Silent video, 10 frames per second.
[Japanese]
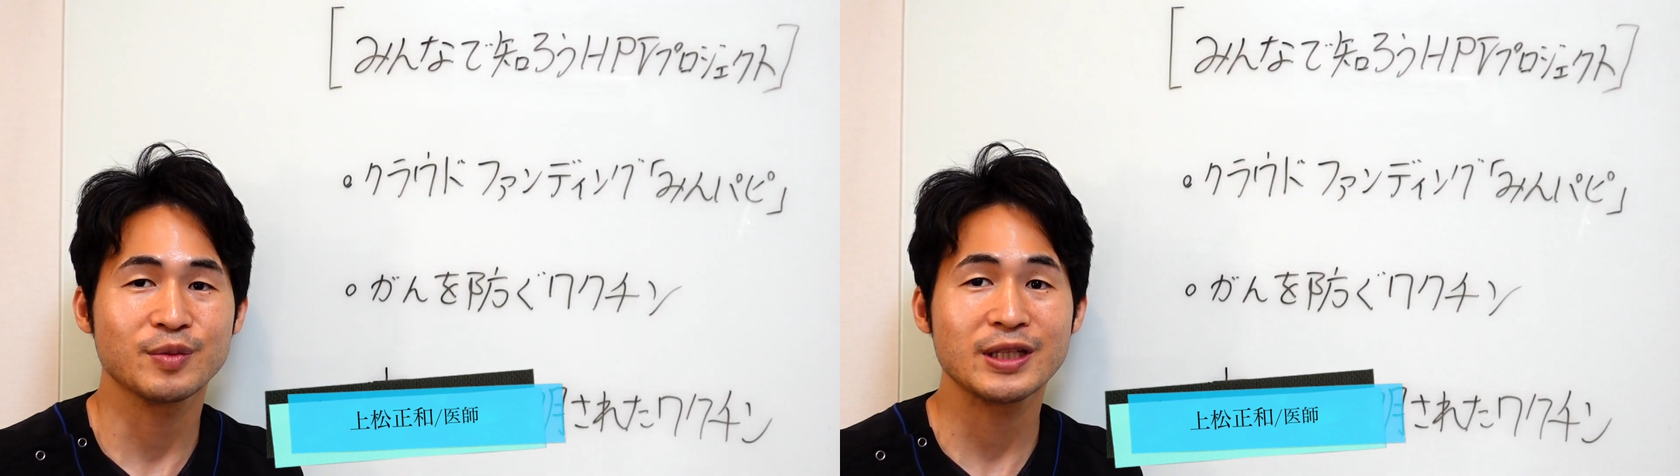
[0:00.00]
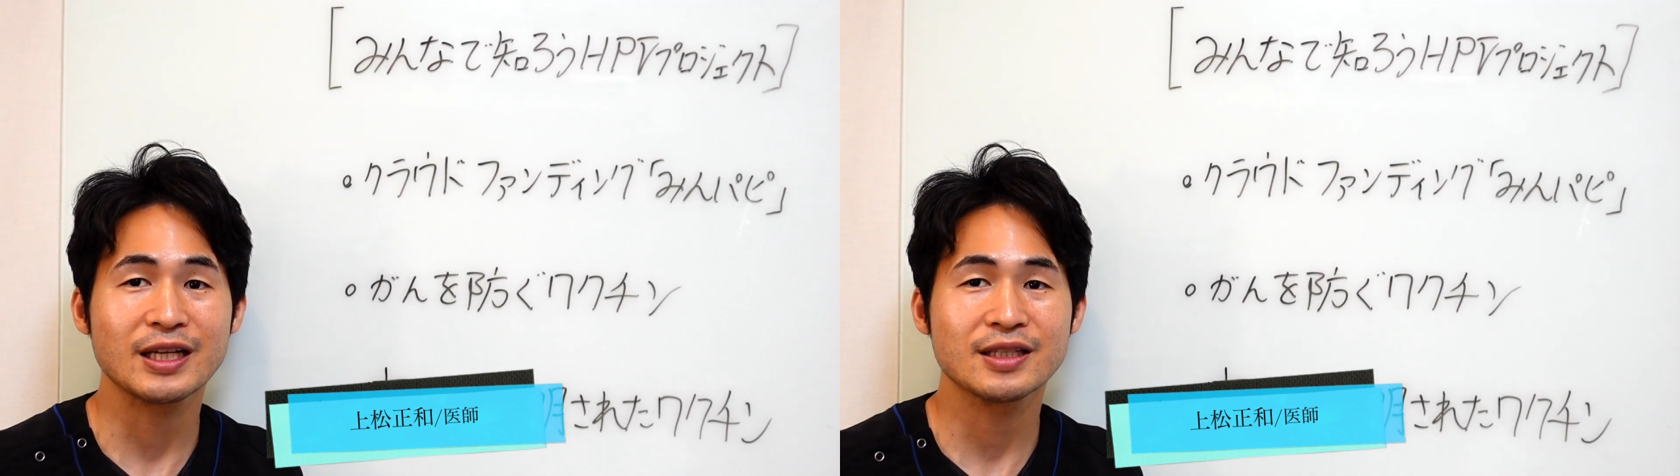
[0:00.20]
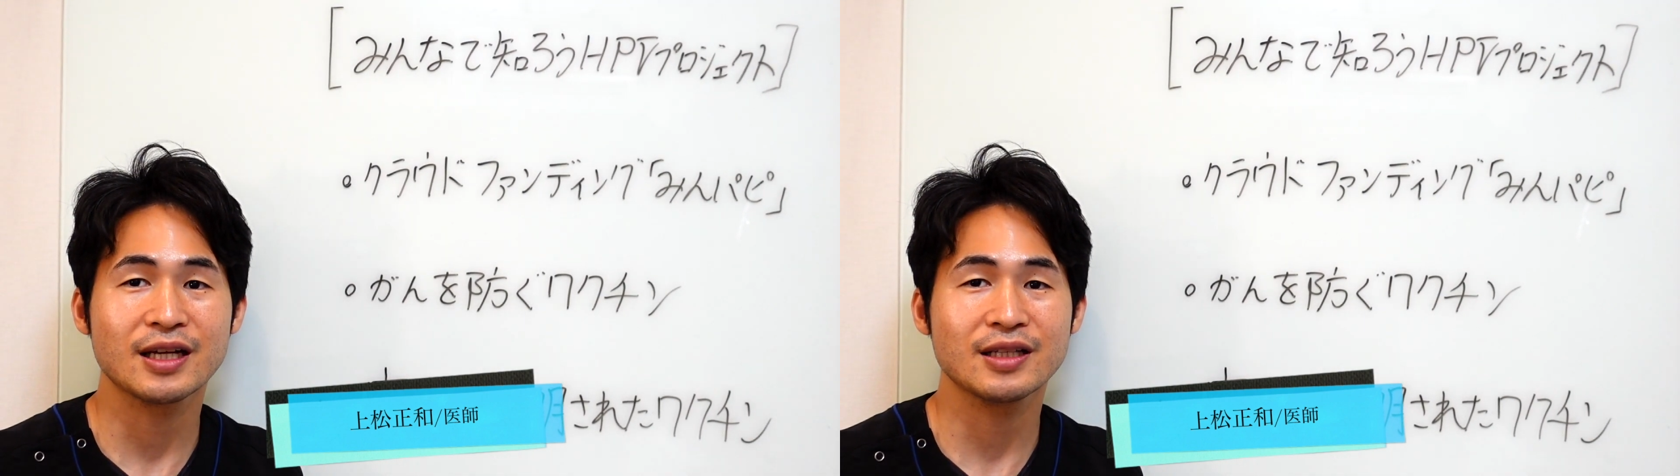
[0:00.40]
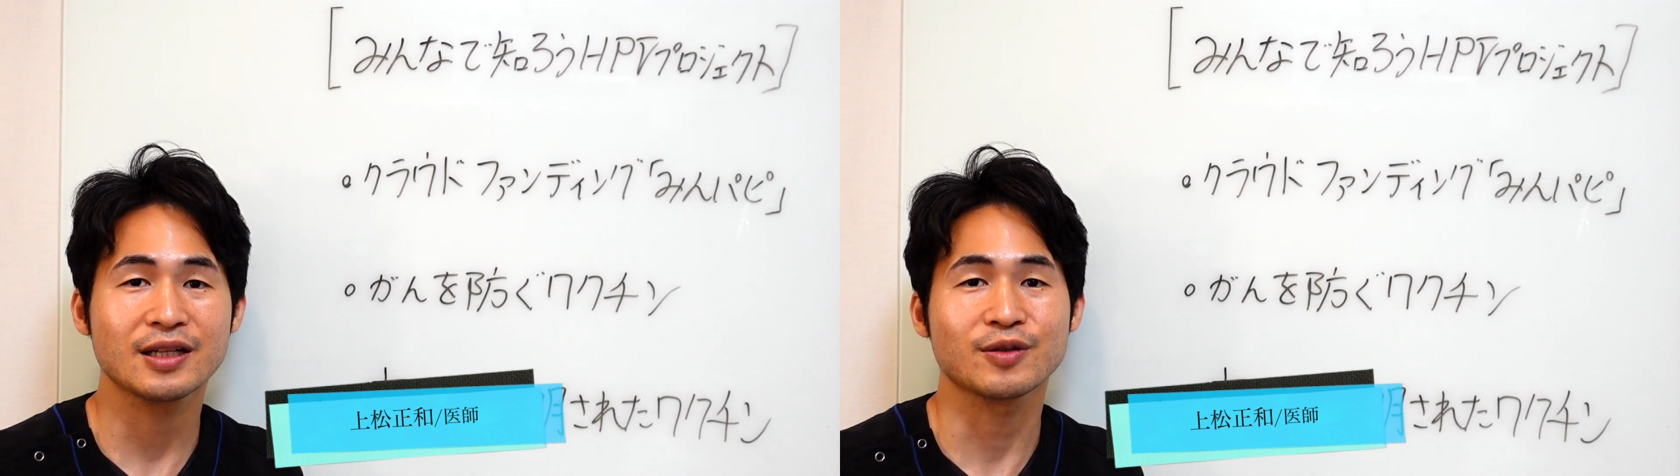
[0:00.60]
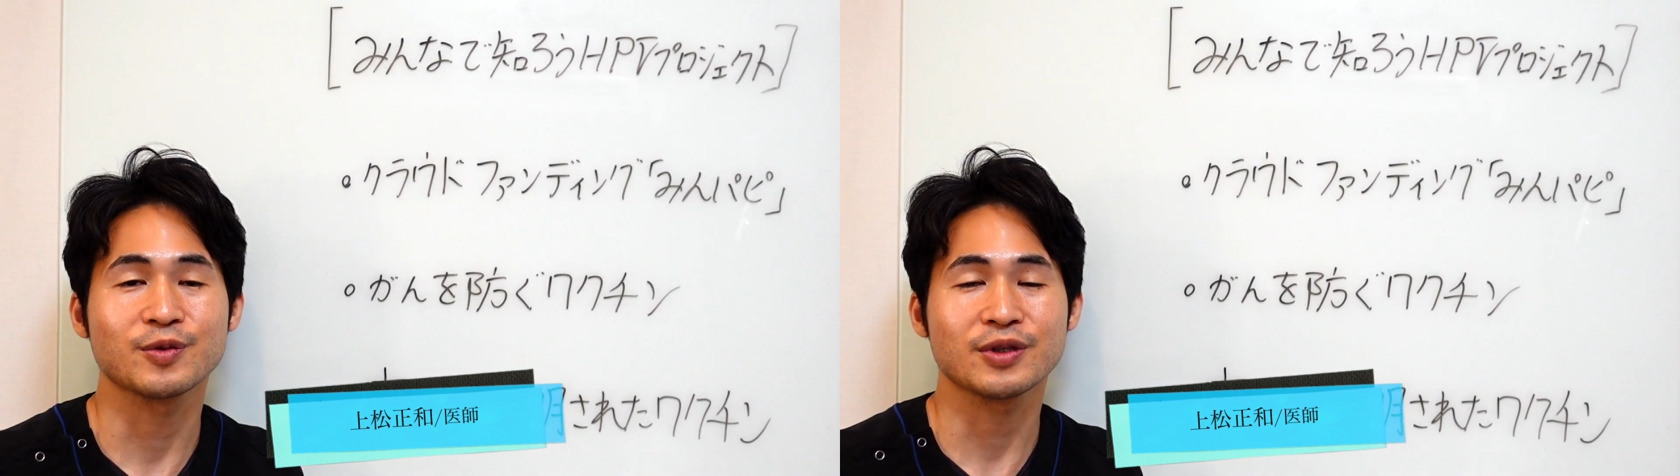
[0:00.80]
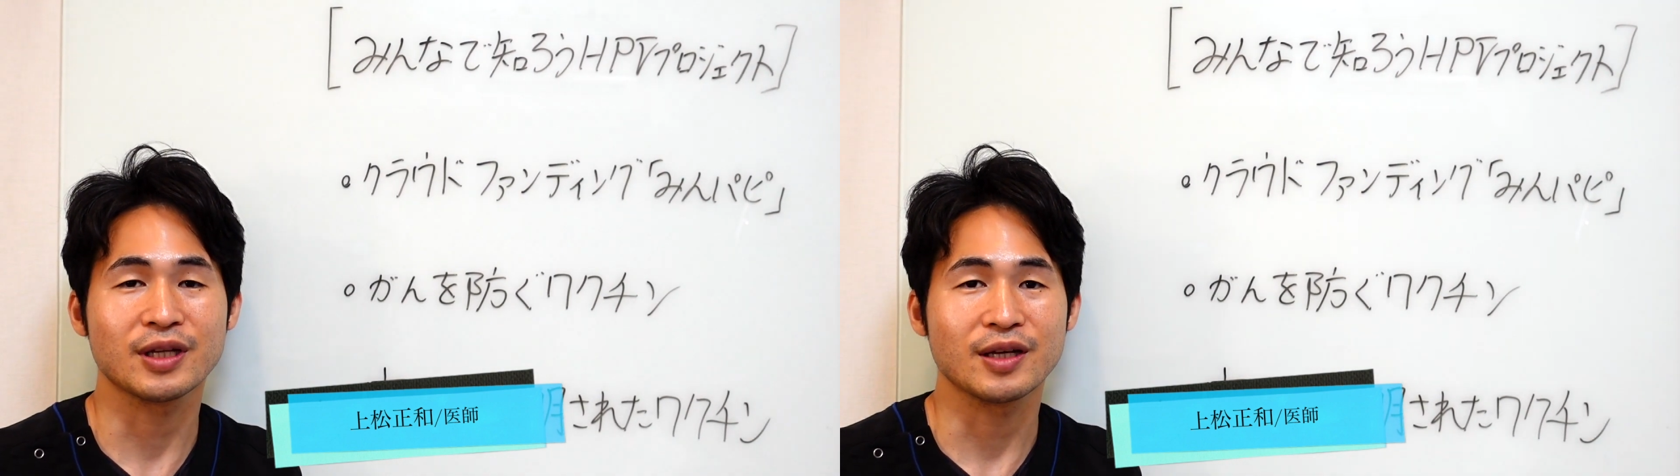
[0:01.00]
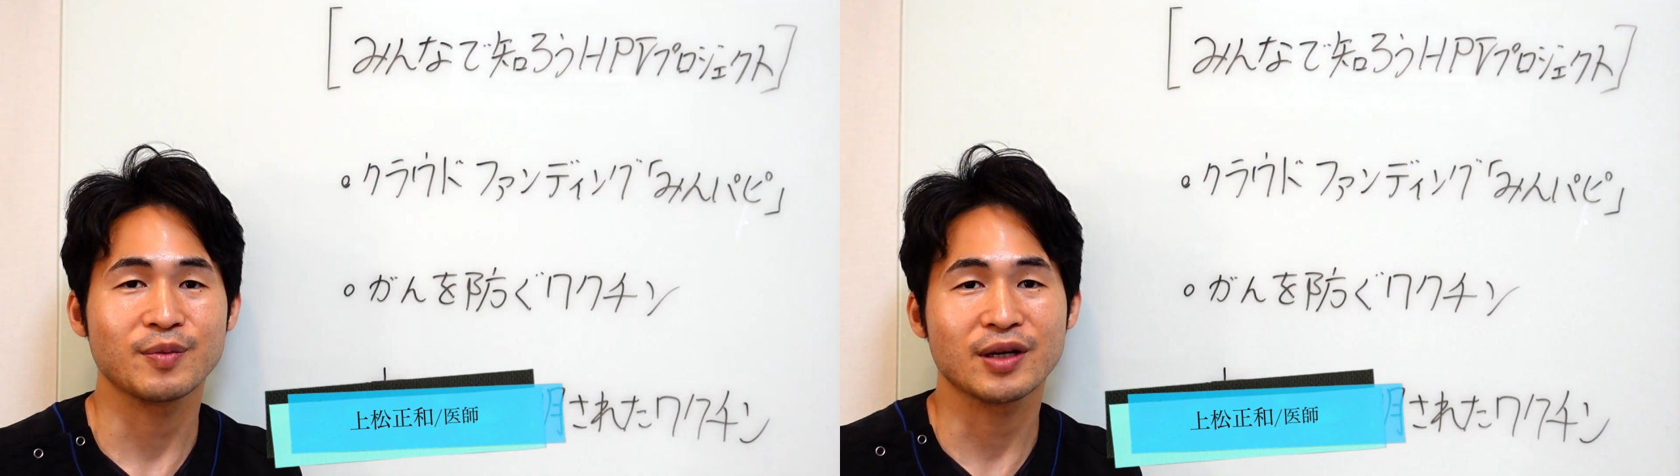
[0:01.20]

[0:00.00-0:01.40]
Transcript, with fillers: に見ていきたいなと思って、